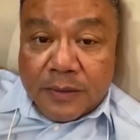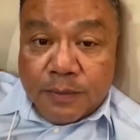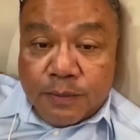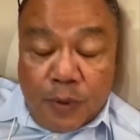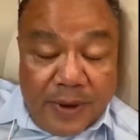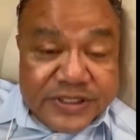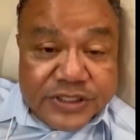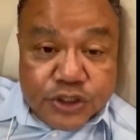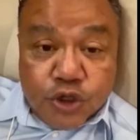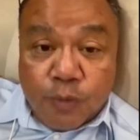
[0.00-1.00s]
ผมว่าที่จะ
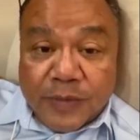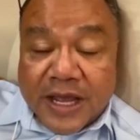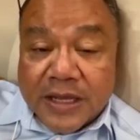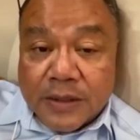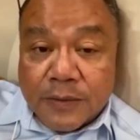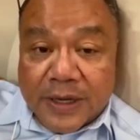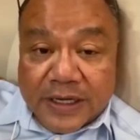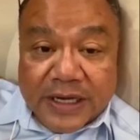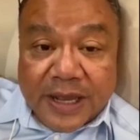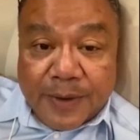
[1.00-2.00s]
ชมนะว่าเออ
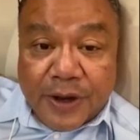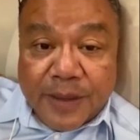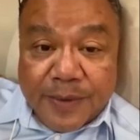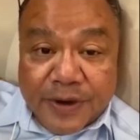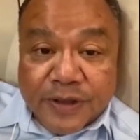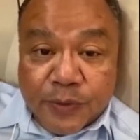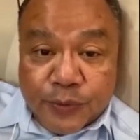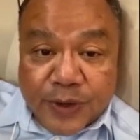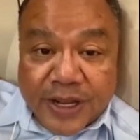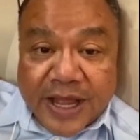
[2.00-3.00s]
นะมันก็ยังมีรัฐมนต
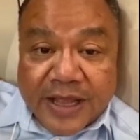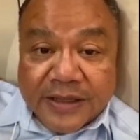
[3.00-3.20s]
รีนะ